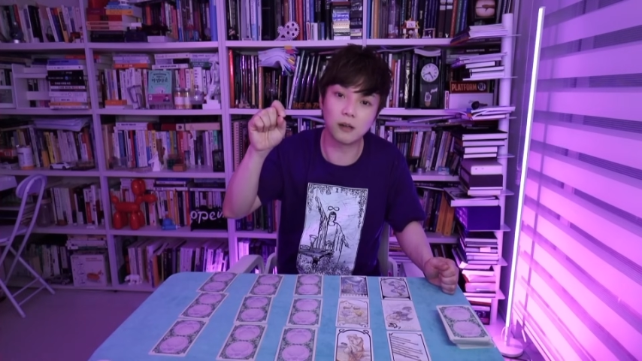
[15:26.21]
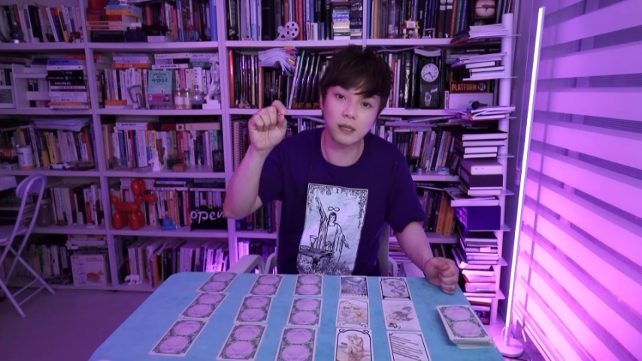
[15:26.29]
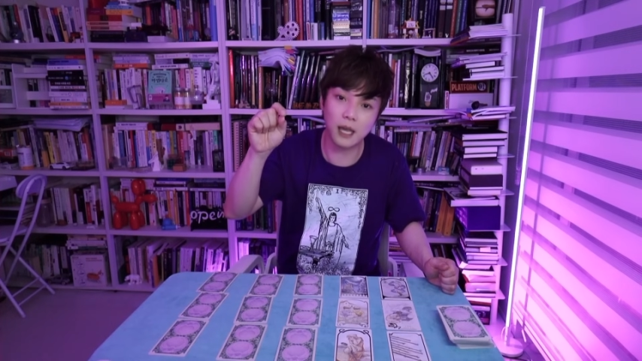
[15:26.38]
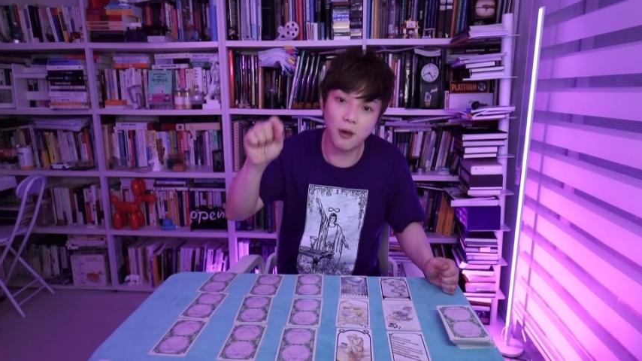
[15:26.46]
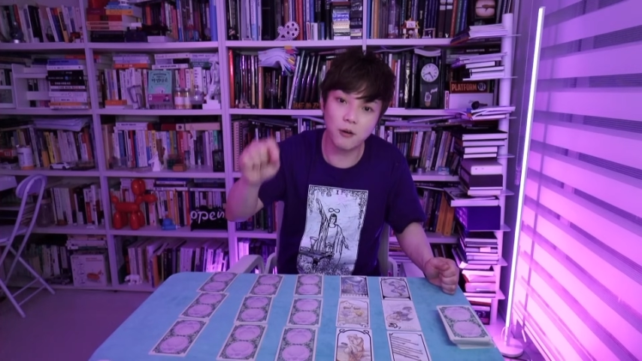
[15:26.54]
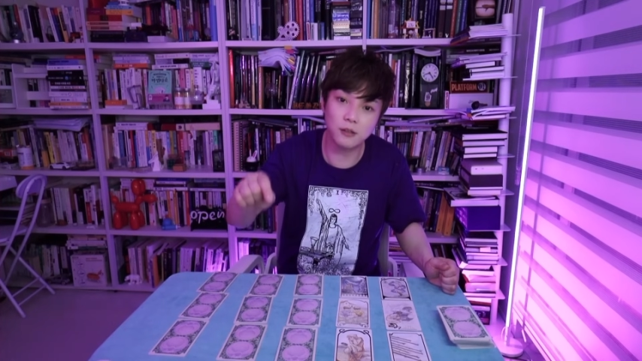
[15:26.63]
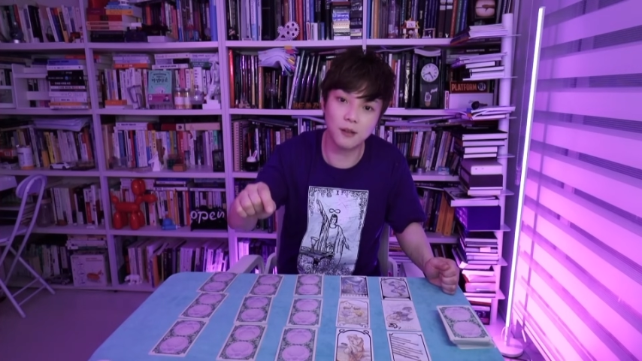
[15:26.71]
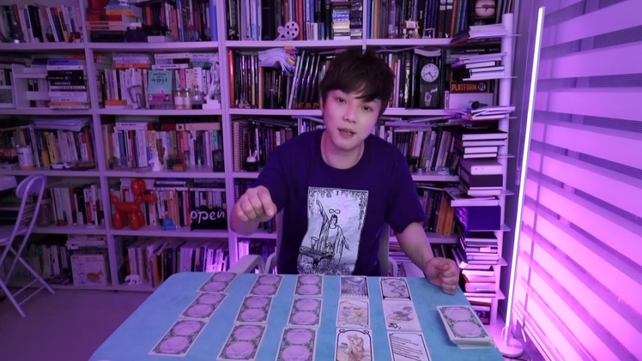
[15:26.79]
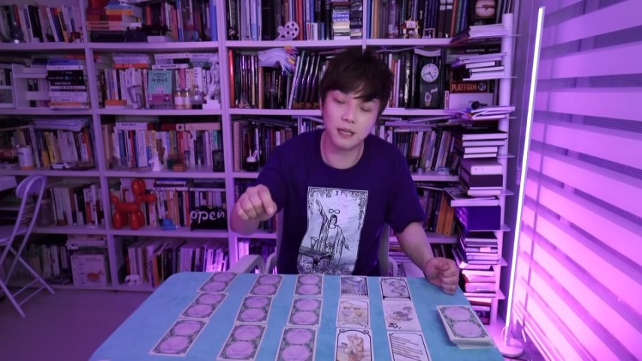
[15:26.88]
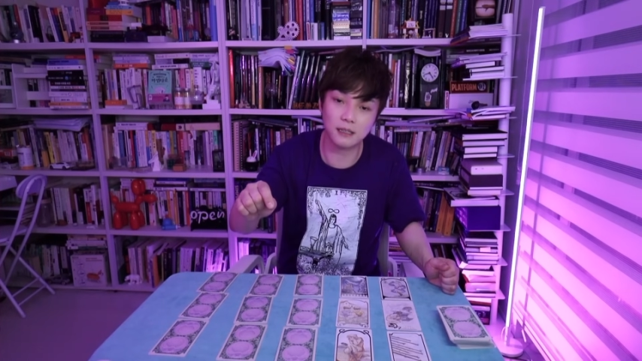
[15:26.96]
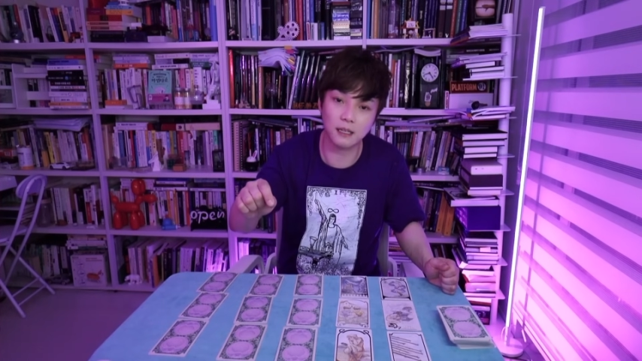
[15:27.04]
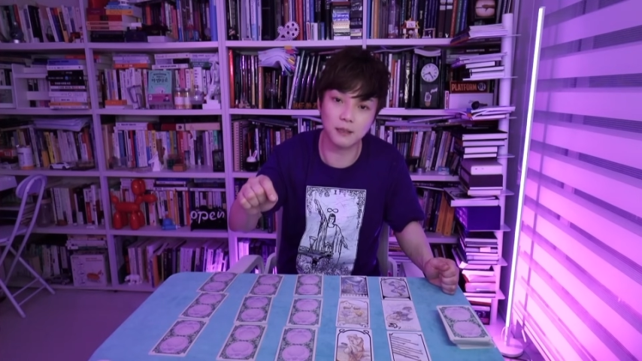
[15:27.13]
케어를
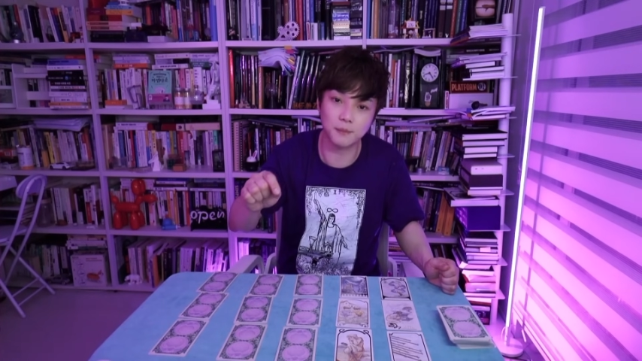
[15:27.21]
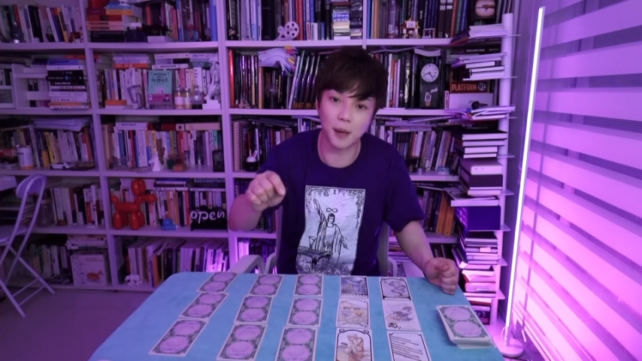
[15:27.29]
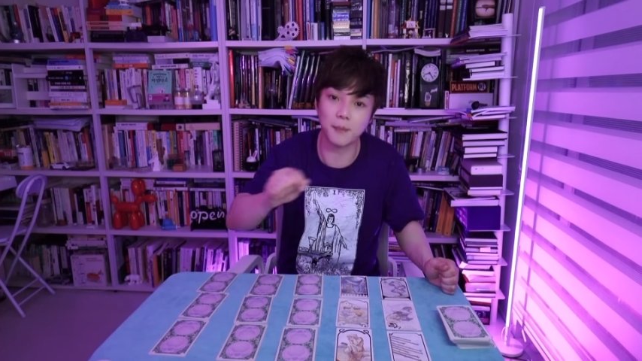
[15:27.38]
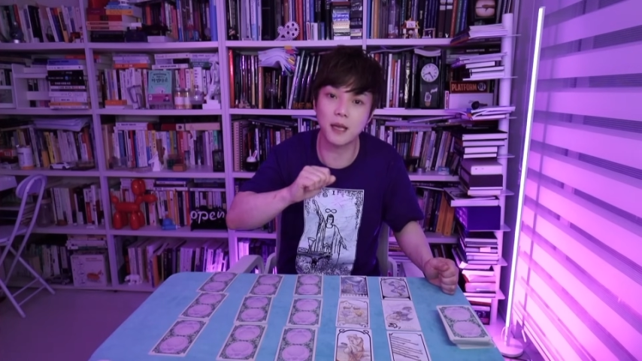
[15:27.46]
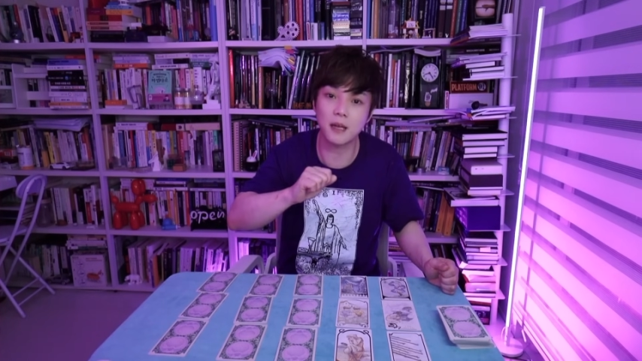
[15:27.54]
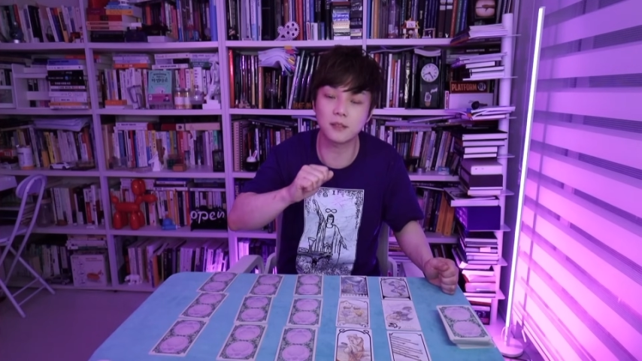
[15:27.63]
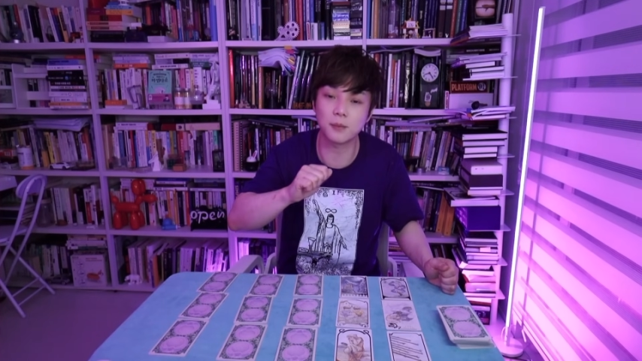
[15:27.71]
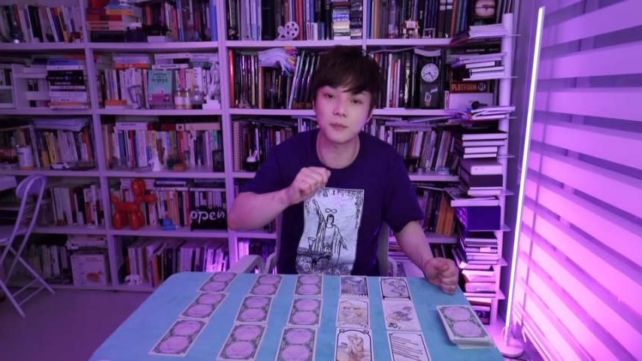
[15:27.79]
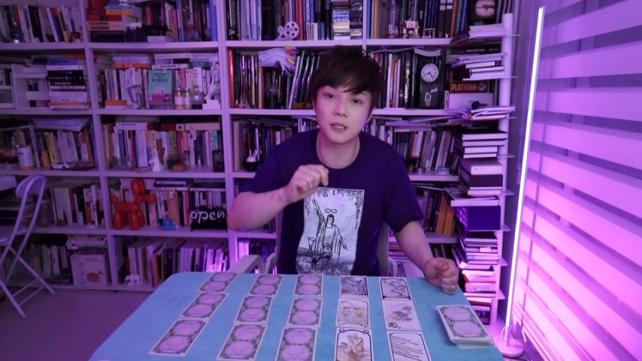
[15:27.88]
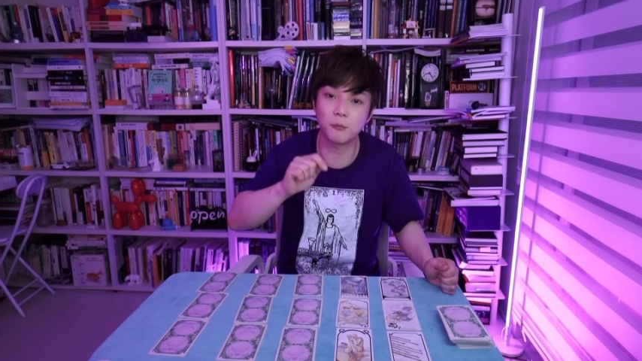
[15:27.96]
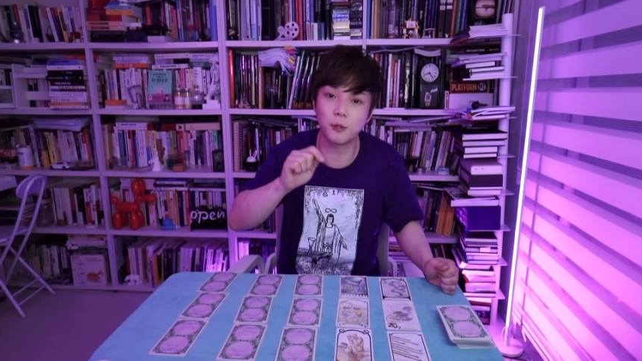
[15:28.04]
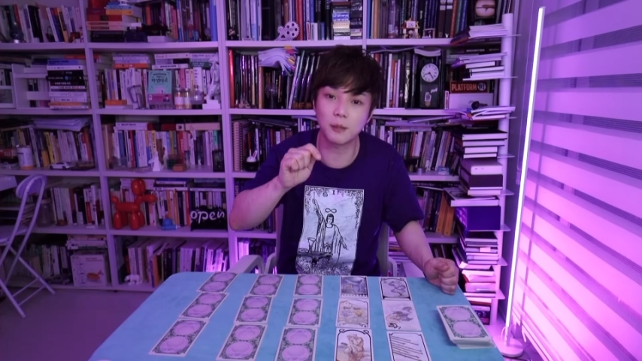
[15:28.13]
해야겠다는 마음에 해야
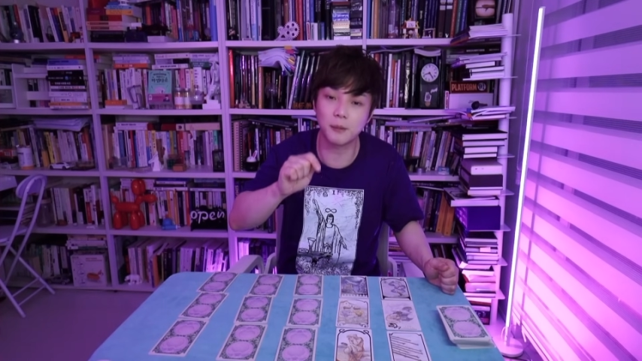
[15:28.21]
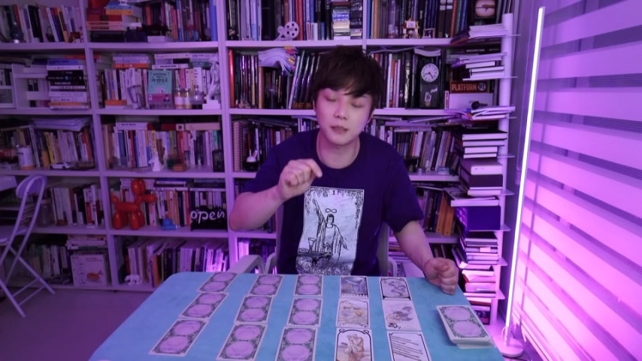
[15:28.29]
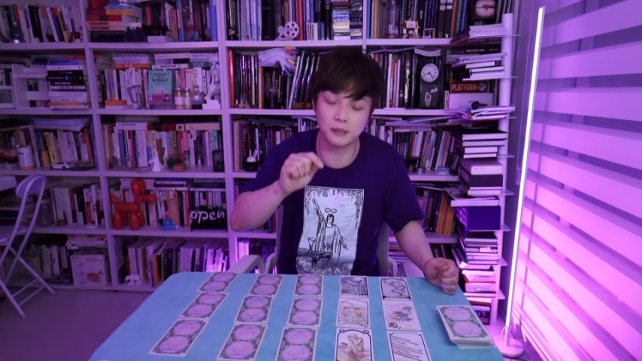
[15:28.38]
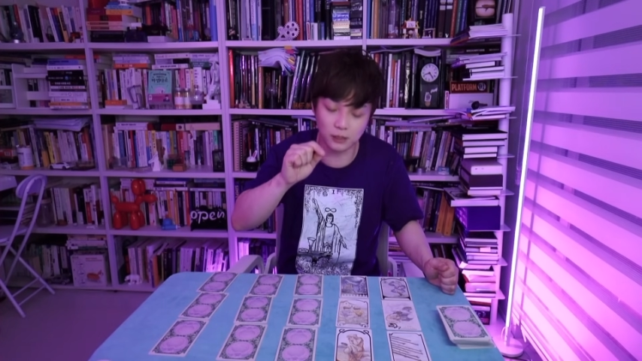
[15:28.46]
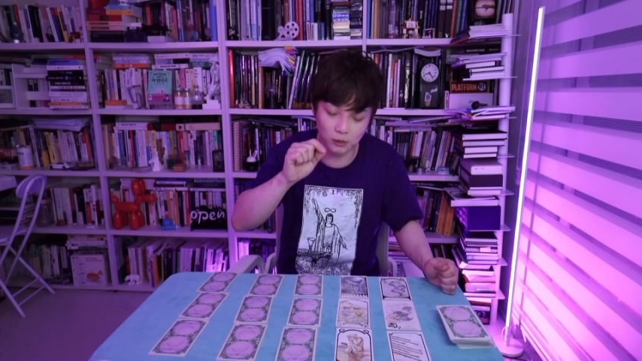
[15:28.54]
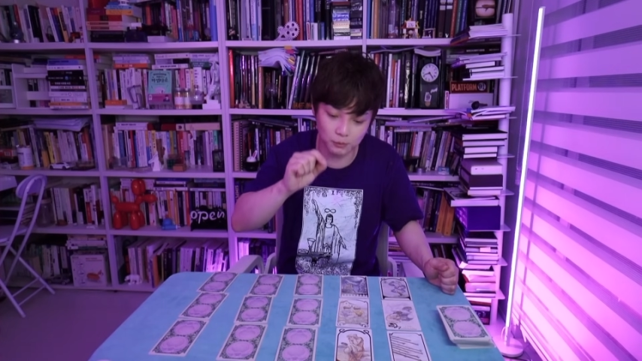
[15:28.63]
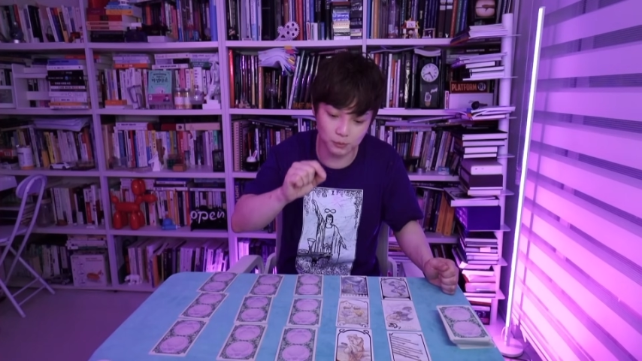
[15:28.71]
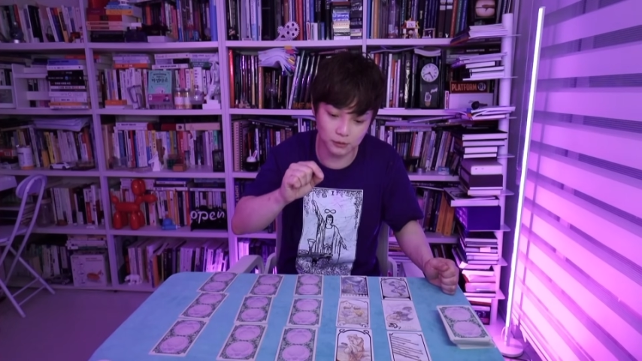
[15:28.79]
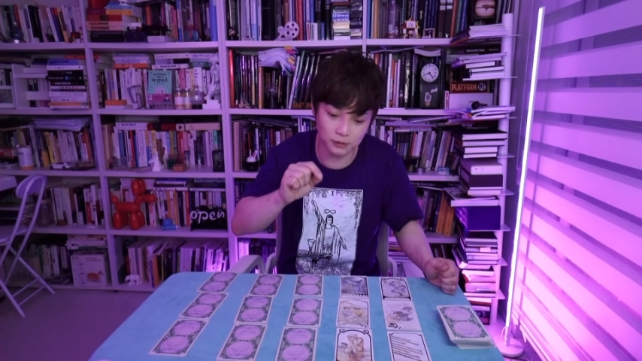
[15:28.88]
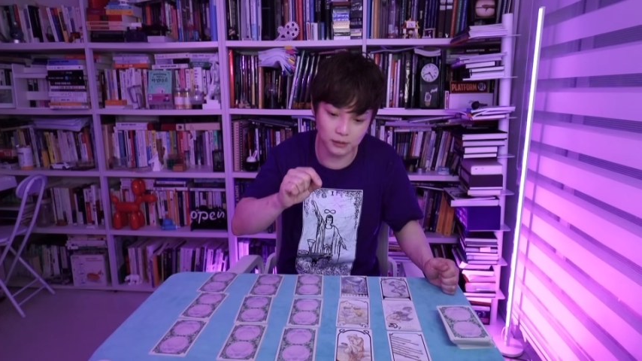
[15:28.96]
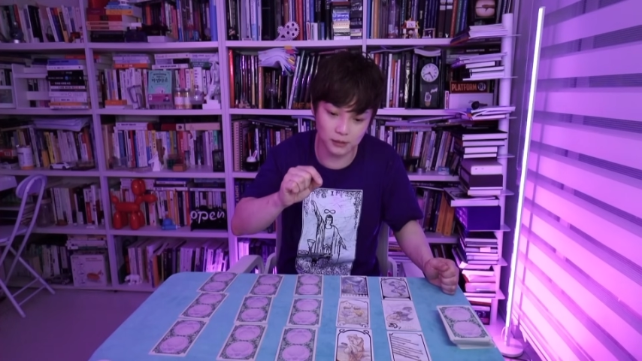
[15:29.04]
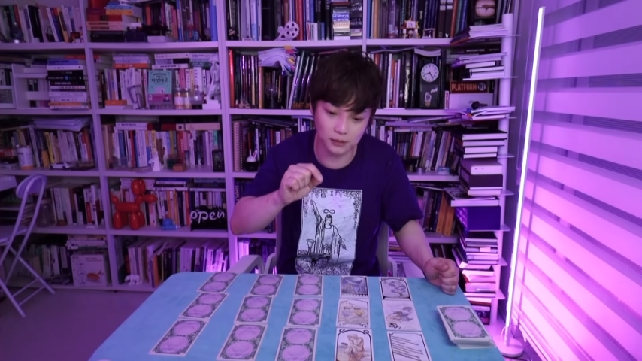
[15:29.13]
됩니다. 왜냐면 이런
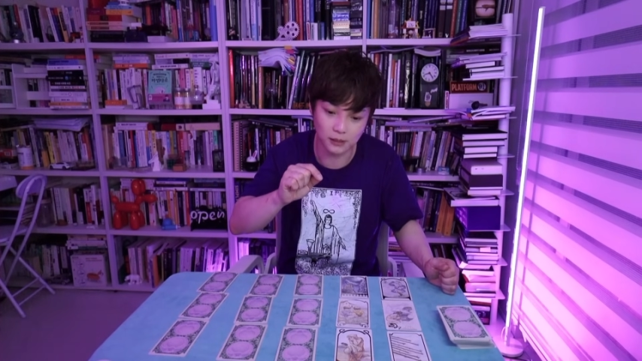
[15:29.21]
분들은